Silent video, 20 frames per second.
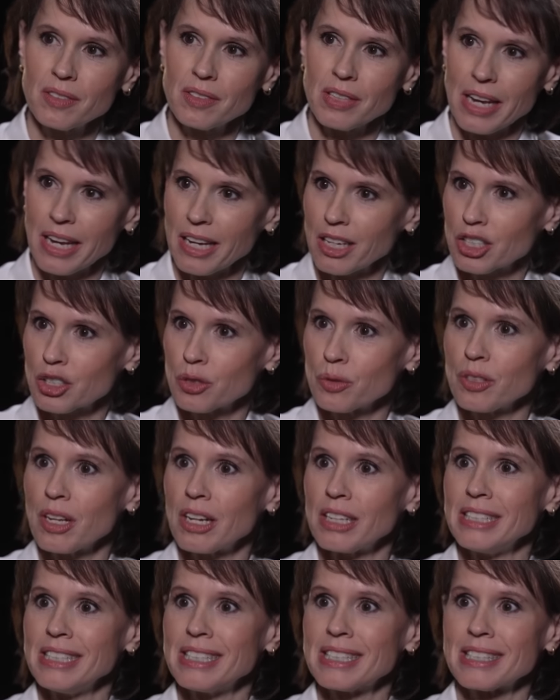
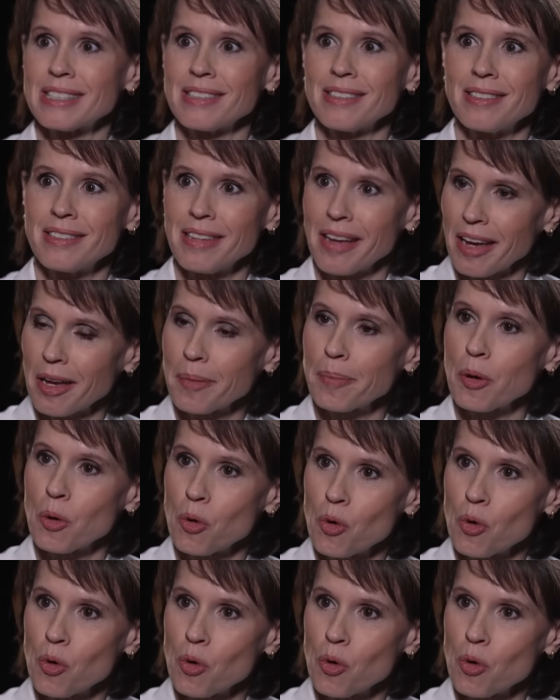Tech-Journalisten, Tech-Beobachter.